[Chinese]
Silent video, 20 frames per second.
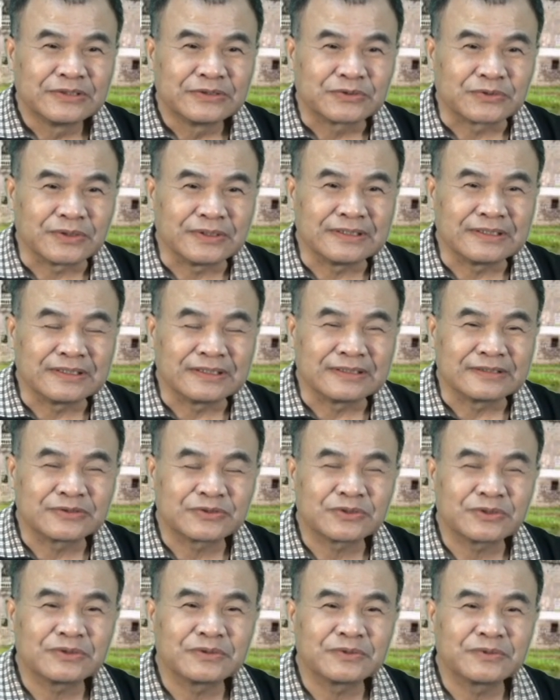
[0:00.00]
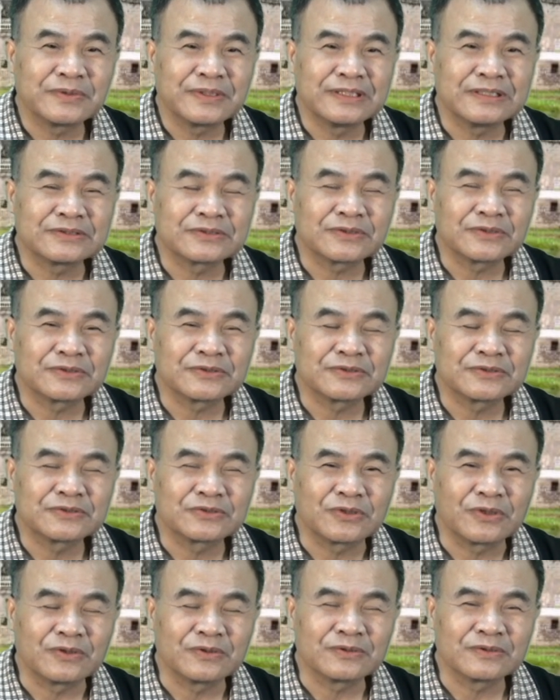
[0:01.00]
所以呢，宋徽宗
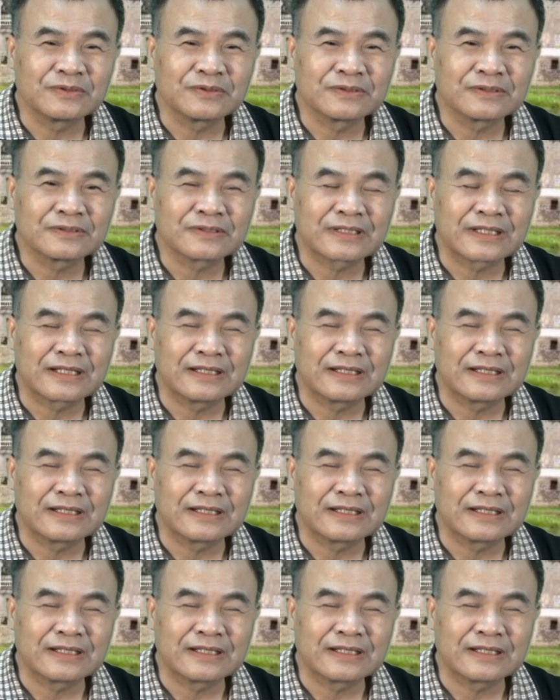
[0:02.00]
从